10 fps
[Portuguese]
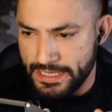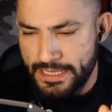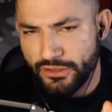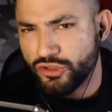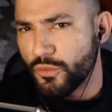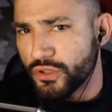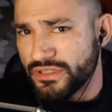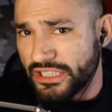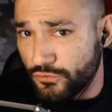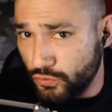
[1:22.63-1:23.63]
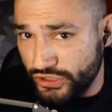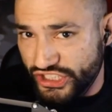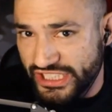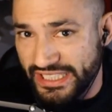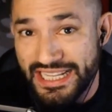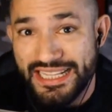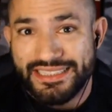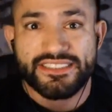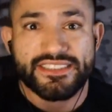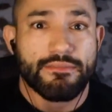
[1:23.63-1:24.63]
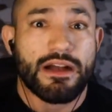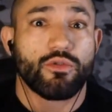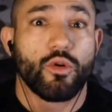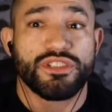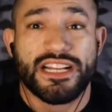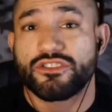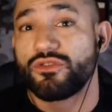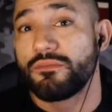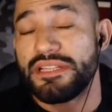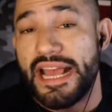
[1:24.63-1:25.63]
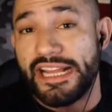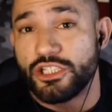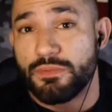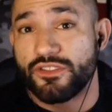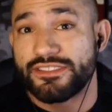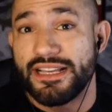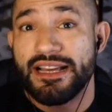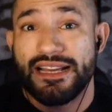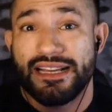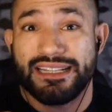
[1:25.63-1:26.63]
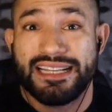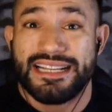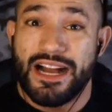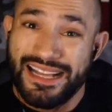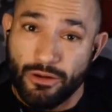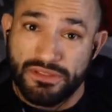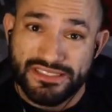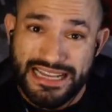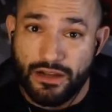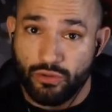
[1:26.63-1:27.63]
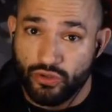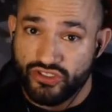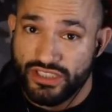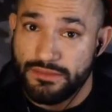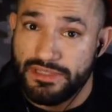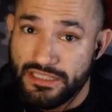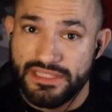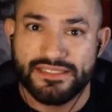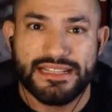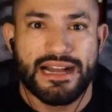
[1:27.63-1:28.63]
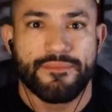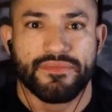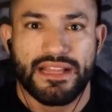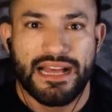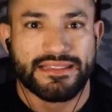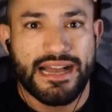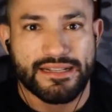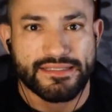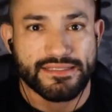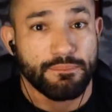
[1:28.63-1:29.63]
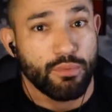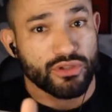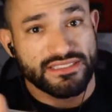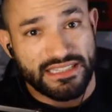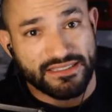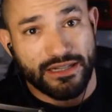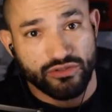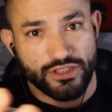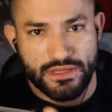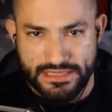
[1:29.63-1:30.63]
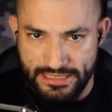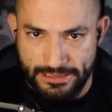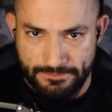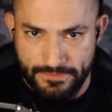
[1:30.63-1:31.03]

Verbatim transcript: Não tem oportunidade de fugir, tem que se armar com objetos do ambiente para você criar obstáculos e minimizar ataques e potencializar o seu ataque.